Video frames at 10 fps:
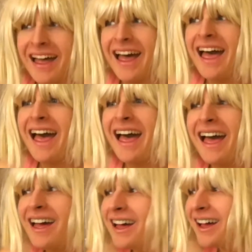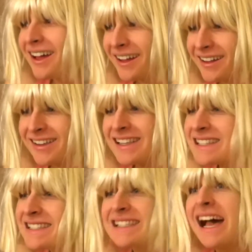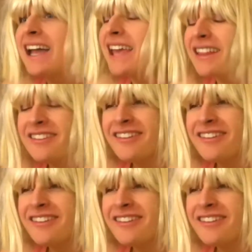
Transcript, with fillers: Euh... C'est un gâteau